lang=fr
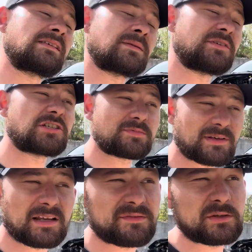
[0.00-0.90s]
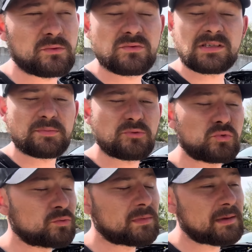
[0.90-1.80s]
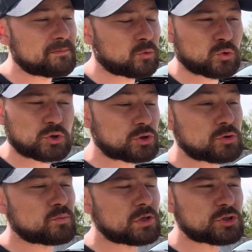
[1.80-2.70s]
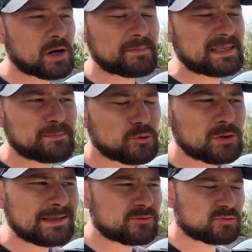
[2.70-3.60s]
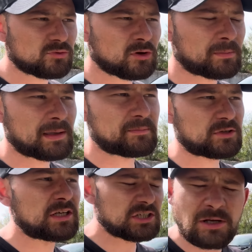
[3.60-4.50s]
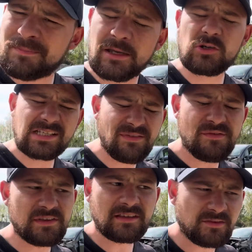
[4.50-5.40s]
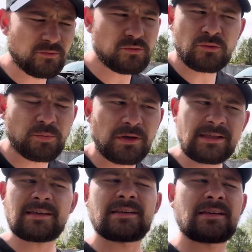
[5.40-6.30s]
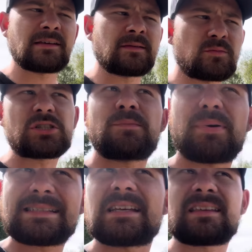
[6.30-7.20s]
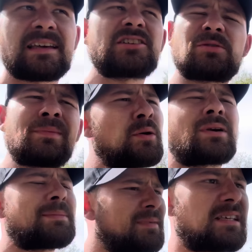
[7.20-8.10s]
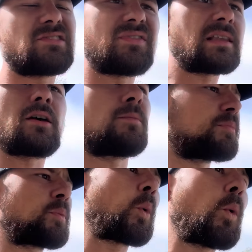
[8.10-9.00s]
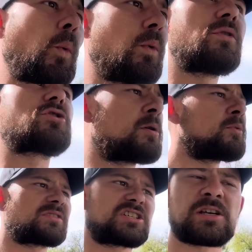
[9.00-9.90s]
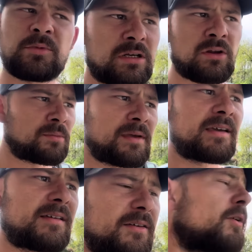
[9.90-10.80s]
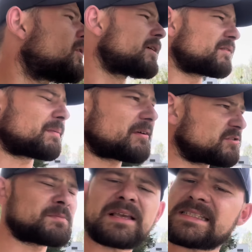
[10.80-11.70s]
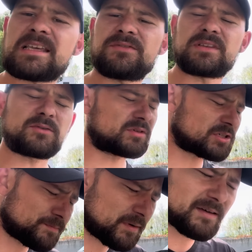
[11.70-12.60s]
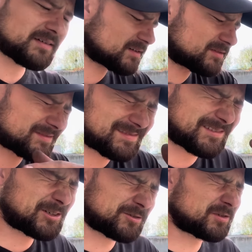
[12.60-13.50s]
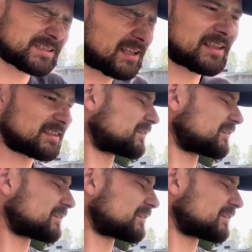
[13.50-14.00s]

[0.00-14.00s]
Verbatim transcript: amis, j'espère que la vidéo vous a plu tout de même. Bon, moi je suis un petit peu déçu quand même. J'aime bien quand ça va vite, vous comprenez Moi j'aime pas que ça traîne, j'aime bien avoir les pièces vite, hop je commande, chez moi le lendemain. Enfin bref, j'aime bien que ça aille vite, quoi. J'aime pas quand, ça traîne.